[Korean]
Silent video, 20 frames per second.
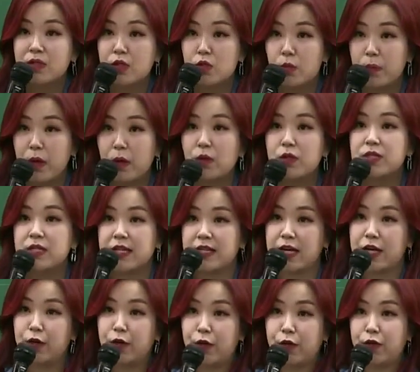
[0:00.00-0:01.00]
형태도
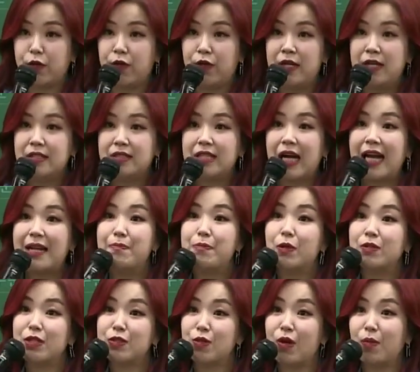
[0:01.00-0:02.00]
배웠잖아요.
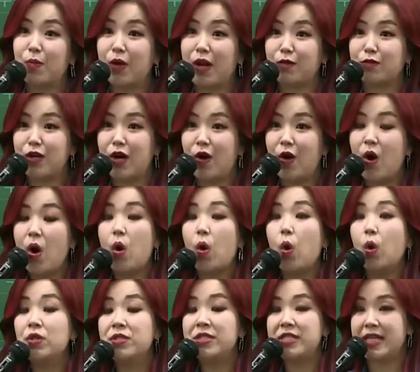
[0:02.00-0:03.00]
자립 형태소가 뭐라고요?
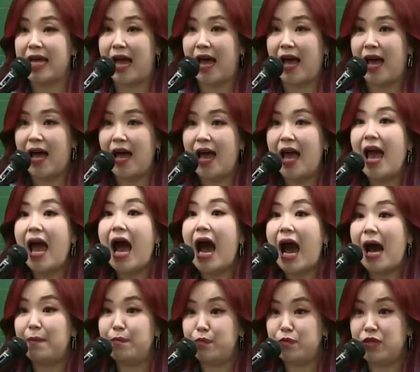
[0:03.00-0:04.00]
혼자
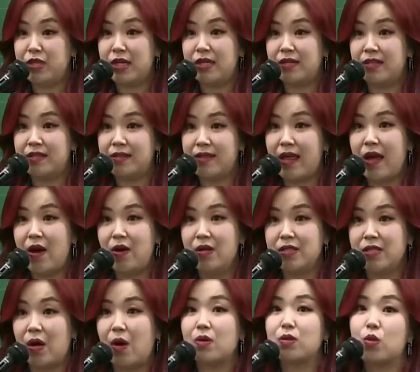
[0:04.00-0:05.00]
앞뒤를
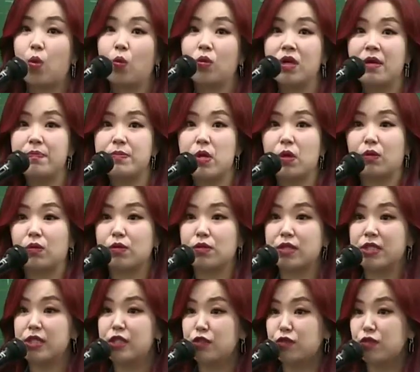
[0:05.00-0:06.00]
떼어서 독립적으로
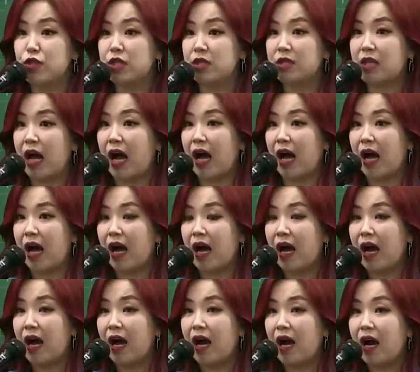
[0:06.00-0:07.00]
쓸 수 있다.
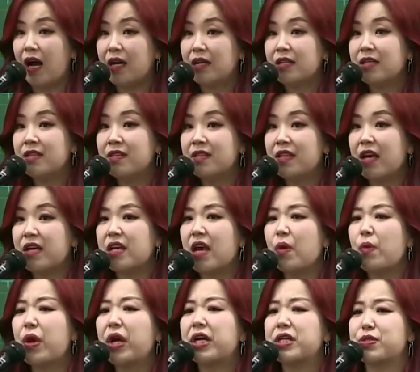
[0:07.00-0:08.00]
인데
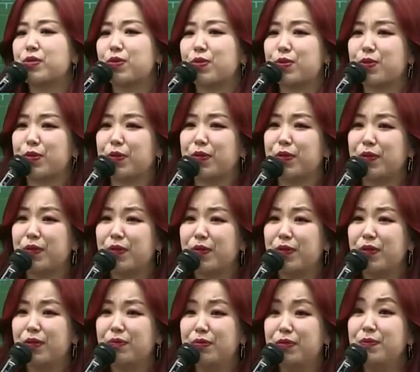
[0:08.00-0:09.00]
예외가 있었어.
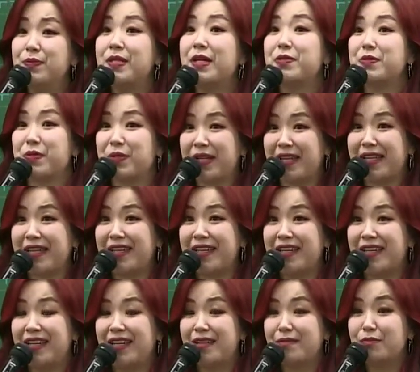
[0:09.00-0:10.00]
품사 중에
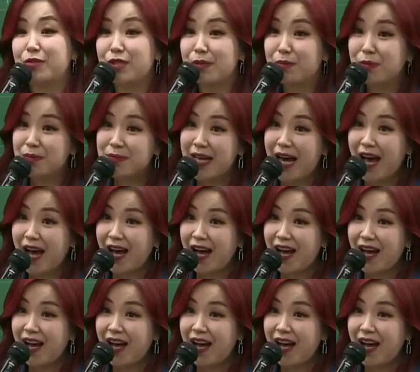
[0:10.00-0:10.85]
무슨 품사?